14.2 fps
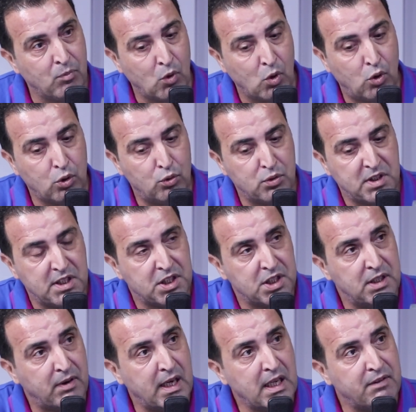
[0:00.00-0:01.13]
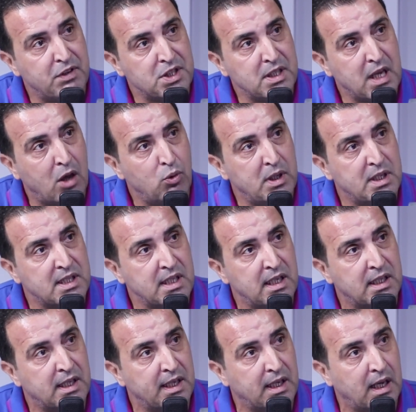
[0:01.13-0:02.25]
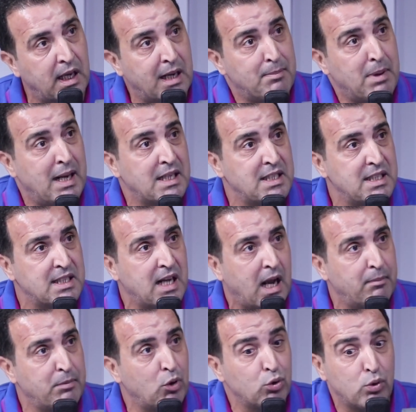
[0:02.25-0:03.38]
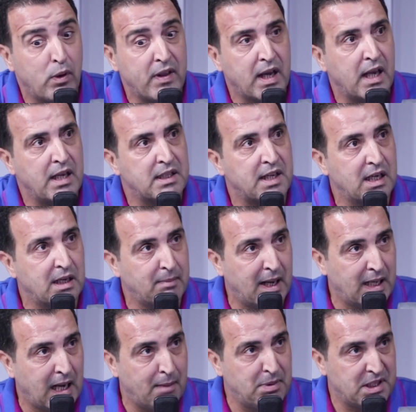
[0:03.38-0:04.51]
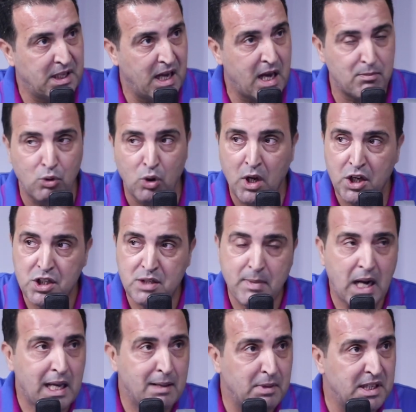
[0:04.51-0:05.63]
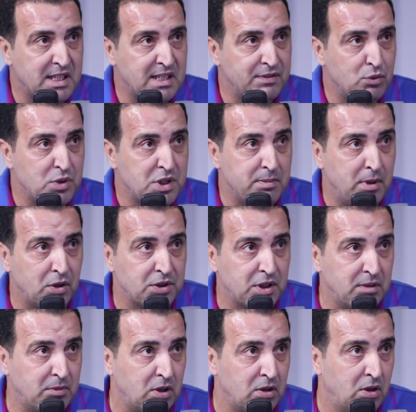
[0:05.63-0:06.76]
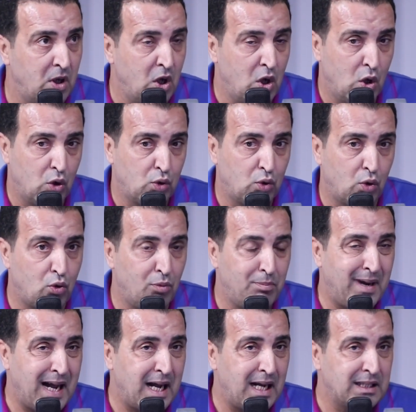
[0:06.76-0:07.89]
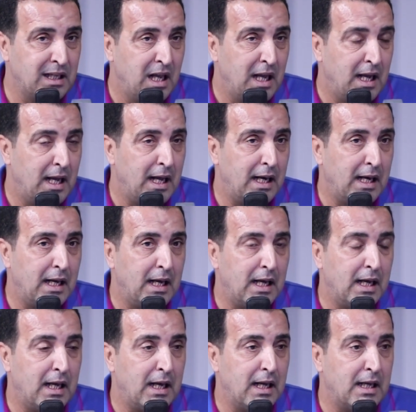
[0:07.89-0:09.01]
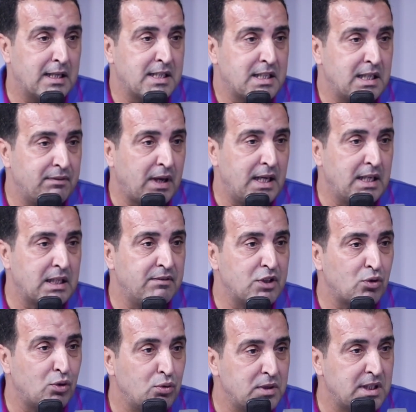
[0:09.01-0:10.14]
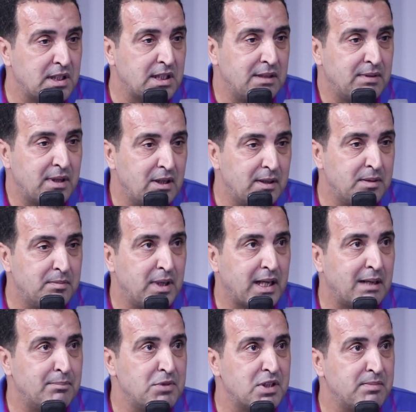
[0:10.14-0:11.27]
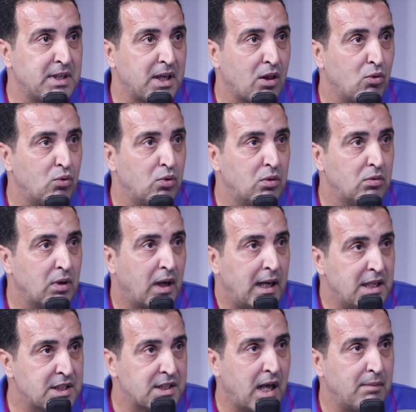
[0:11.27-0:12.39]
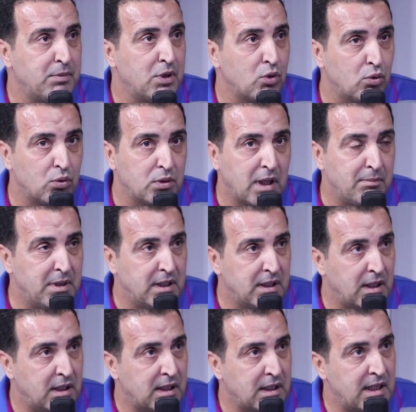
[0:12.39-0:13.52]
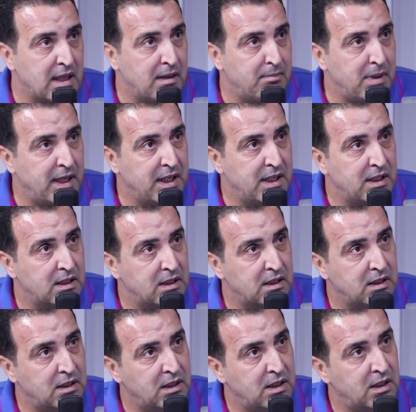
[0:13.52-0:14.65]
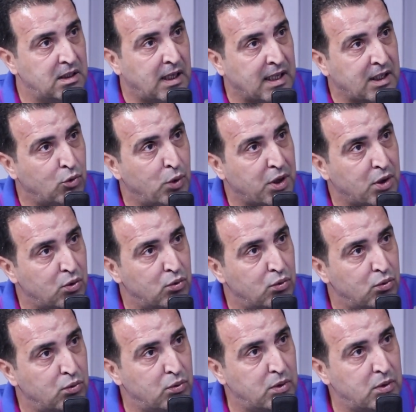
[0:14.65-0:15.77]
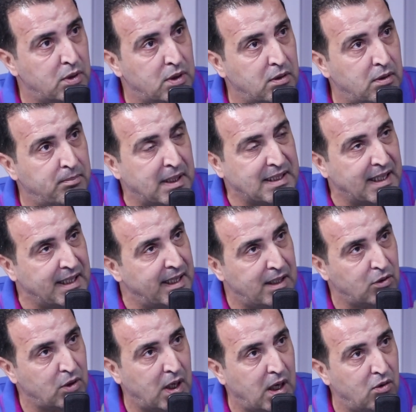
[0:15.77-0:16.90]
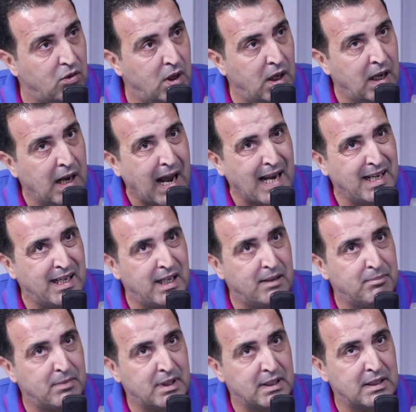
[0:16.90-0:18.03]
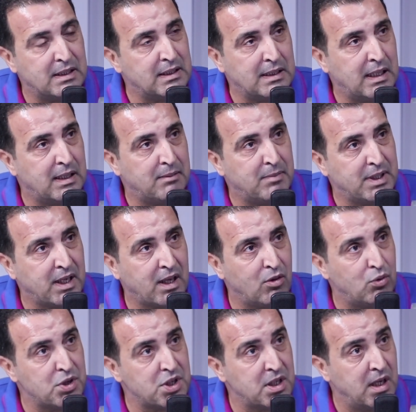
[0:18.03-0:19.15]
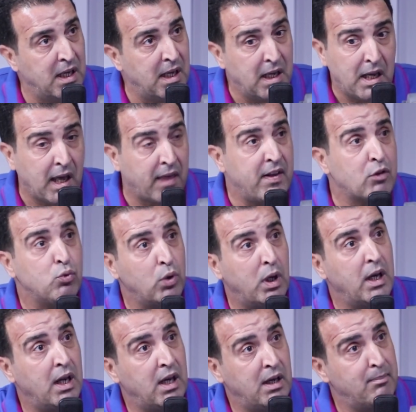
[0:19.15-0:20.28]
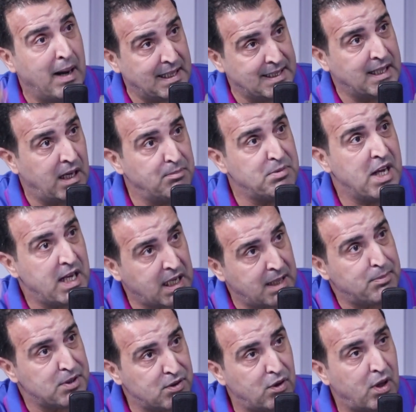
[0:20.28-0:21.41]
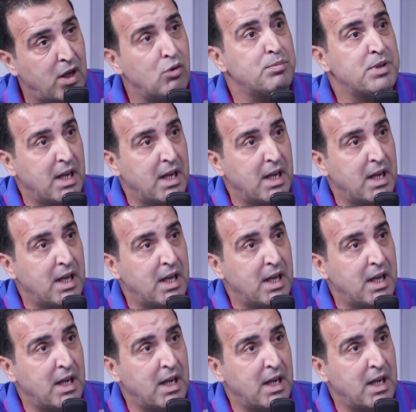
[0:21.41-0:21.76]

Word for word: قلت له سي شريف قال لي كيفاش ندخل ولد صغير يترينا انا بلاتشي صاحبي قلت له هذا خلي يترينا معنا حبيت نغرمه جمعه كامل نهز فيه ونجيب لونترينمون دونك ومن بعد السي شريف قال لي كيفاش قلت له سي شريف هذا من الكرام لازم ناخذوه قال لي طالبين قلت له طالبين 3 ملايين آه، كور وماتريال ماتريال إيه. وكهو قال لي لا من ما آه، ناخذوش خذيته لمارسا مشى ليكي بيرسونال ومشى